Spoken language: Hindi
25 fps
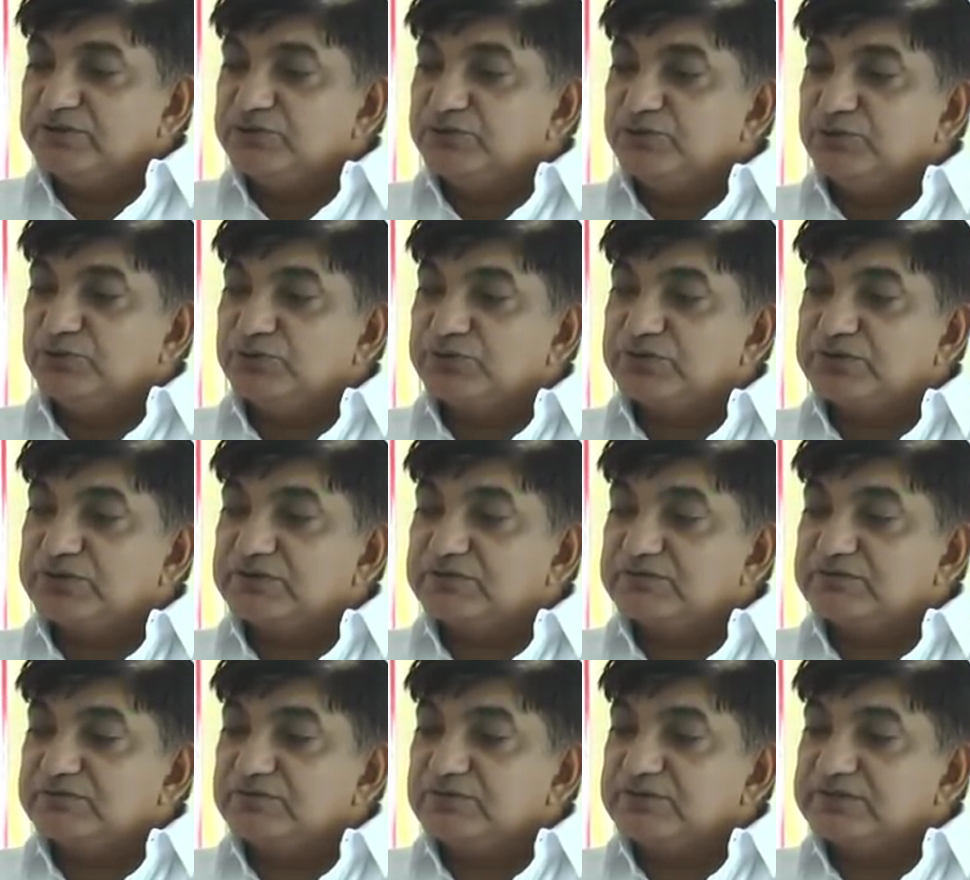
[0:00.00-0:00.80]
जो
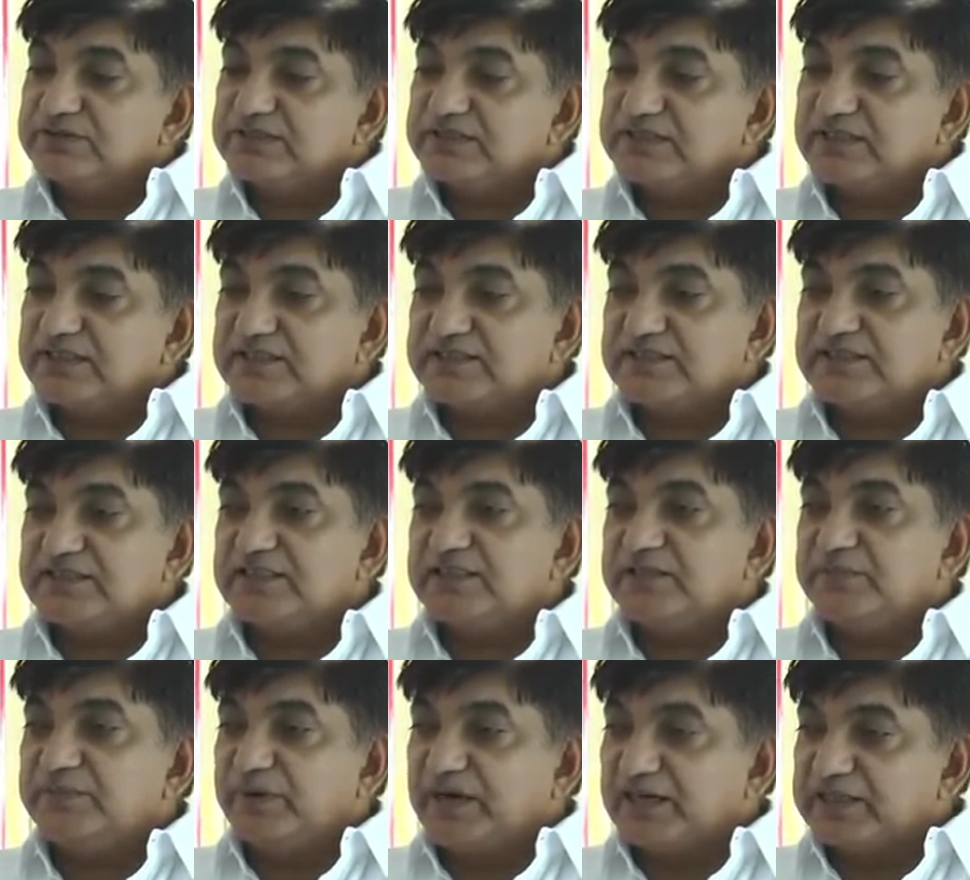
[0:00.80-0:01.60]
सतासी
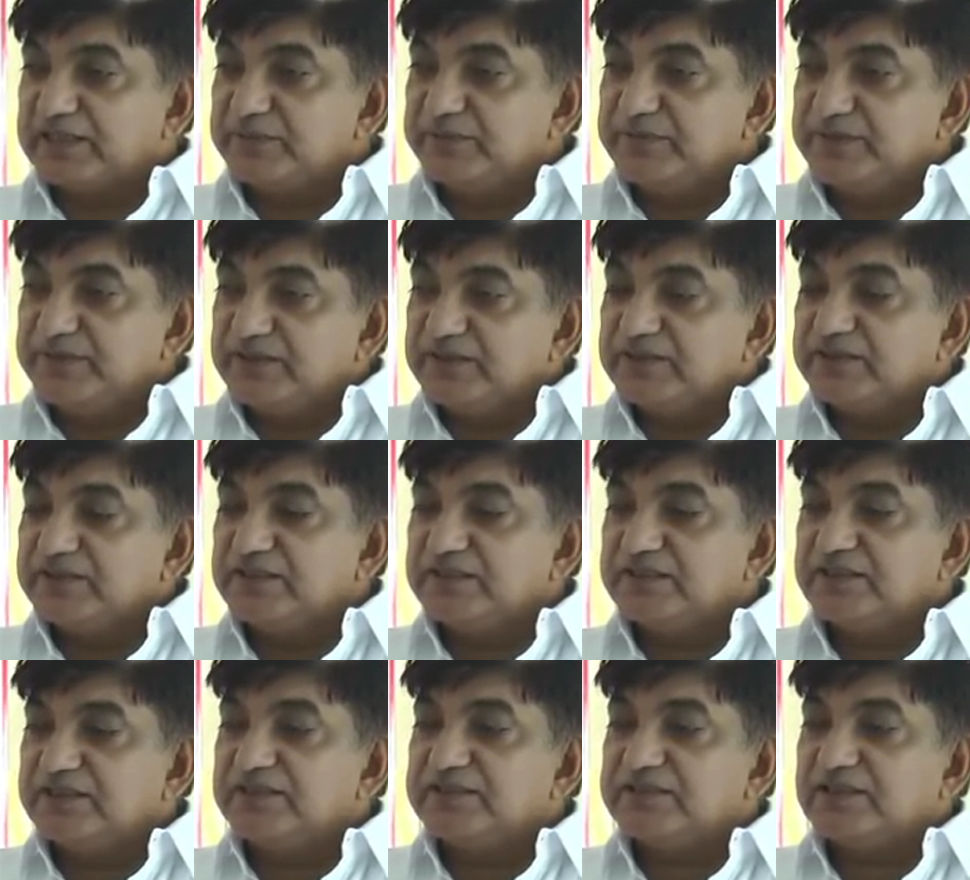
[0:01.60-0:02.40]
के बाद में
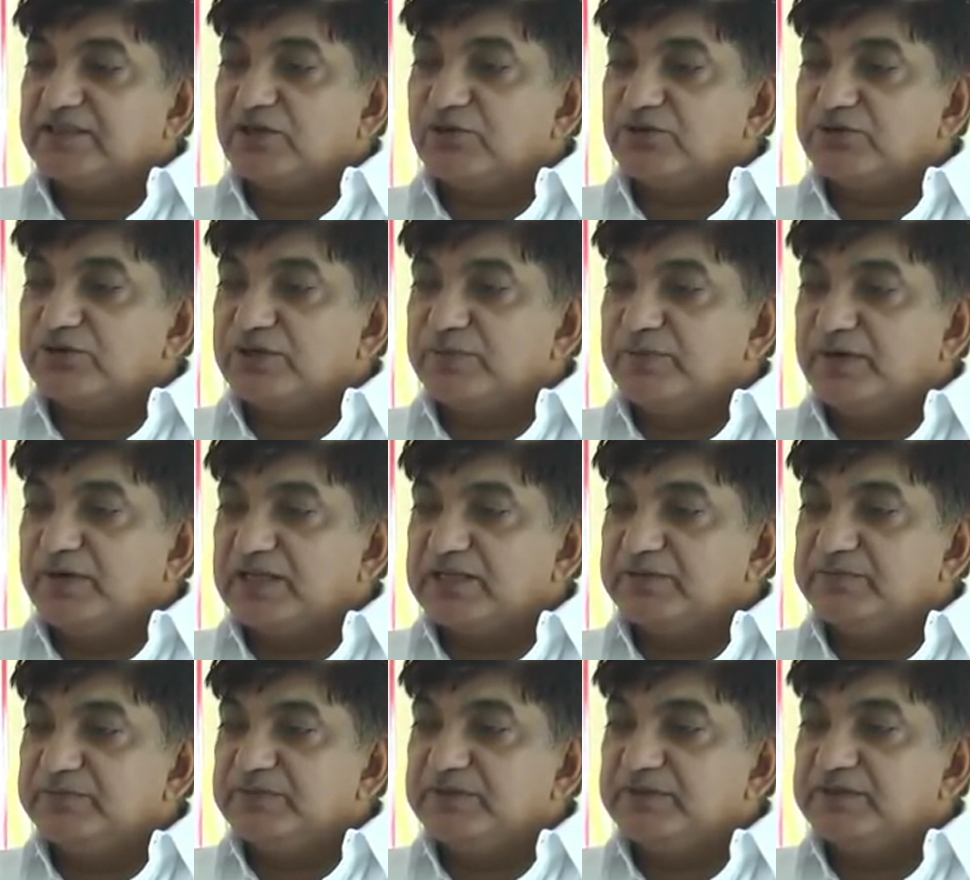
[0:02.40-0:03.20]
इतने सालों के
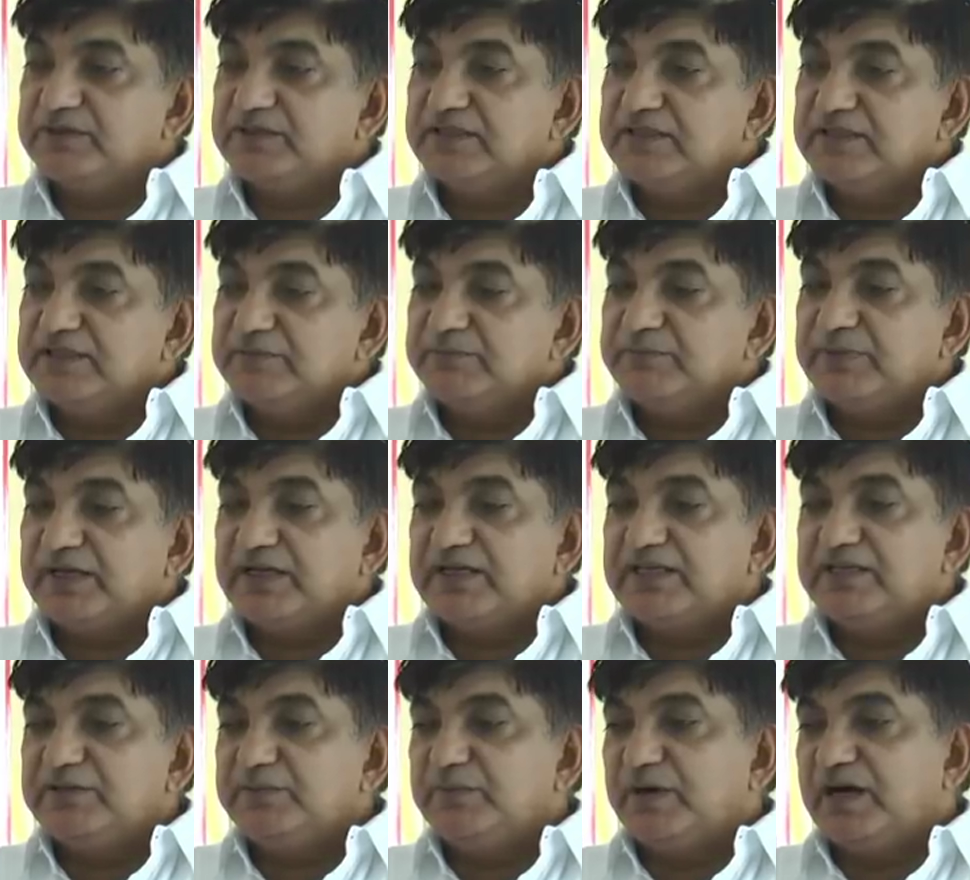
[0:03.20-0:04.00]
बाद में
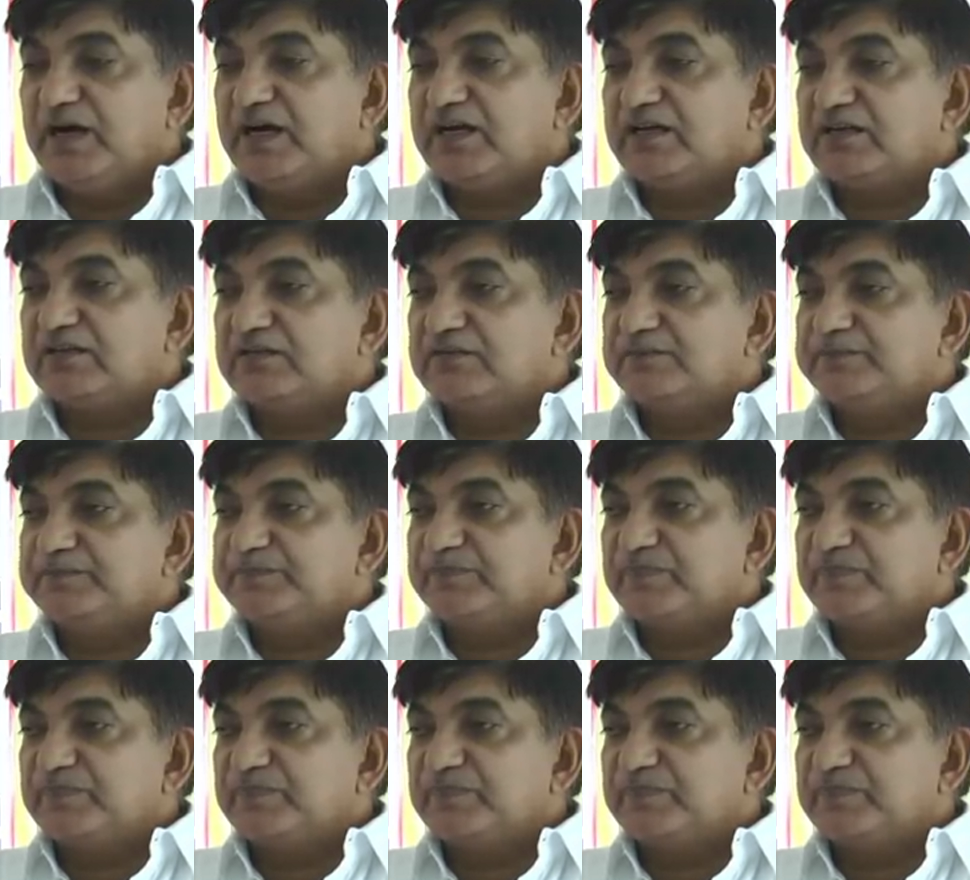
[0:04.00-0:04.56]
पहली बार